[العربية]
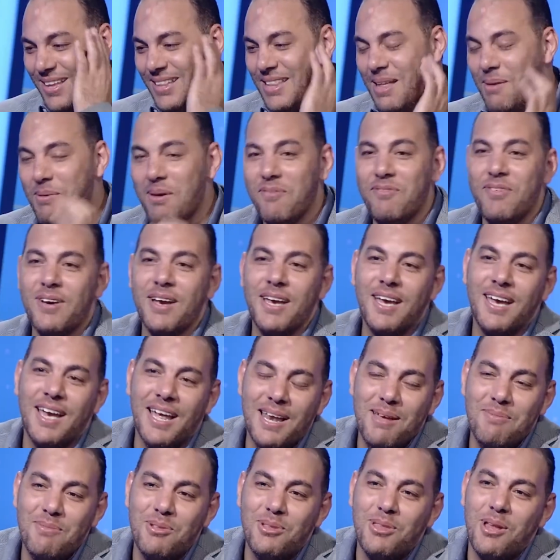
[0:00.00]
طبعا فجيه
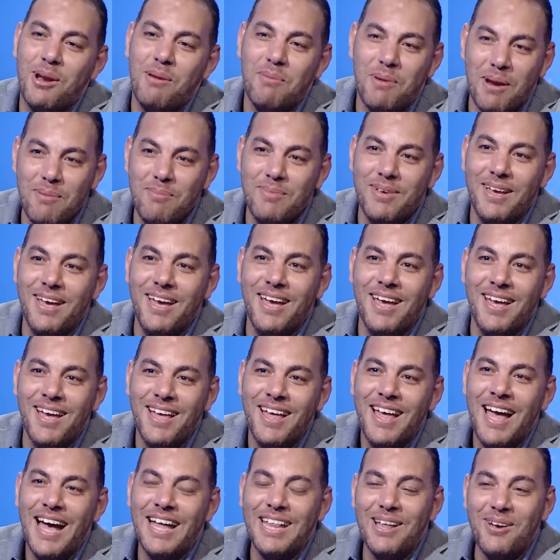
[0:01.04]
كلمني قلت له ابراهيم ايه
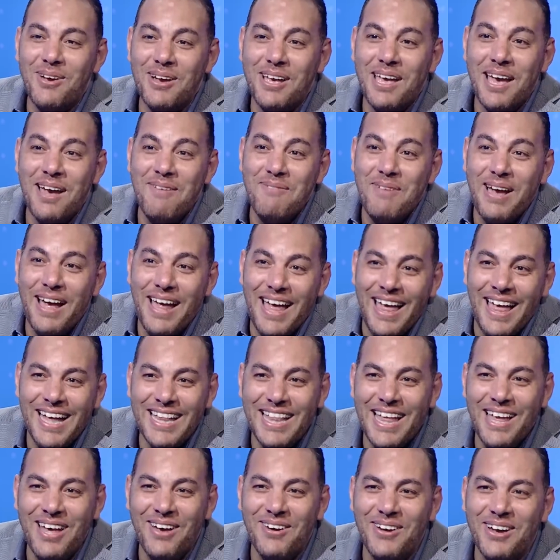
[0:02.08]
هتاخد كام
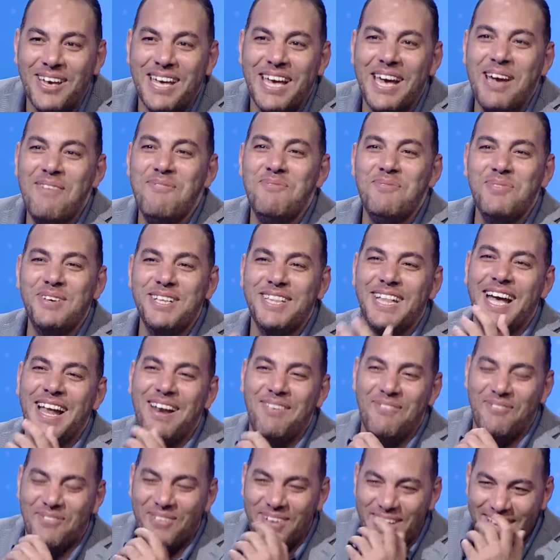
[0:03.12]
هتاخد كام 100000
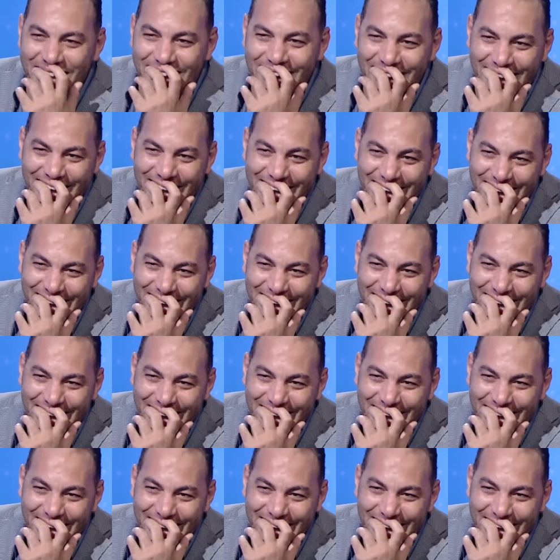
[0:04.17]
2 كيلو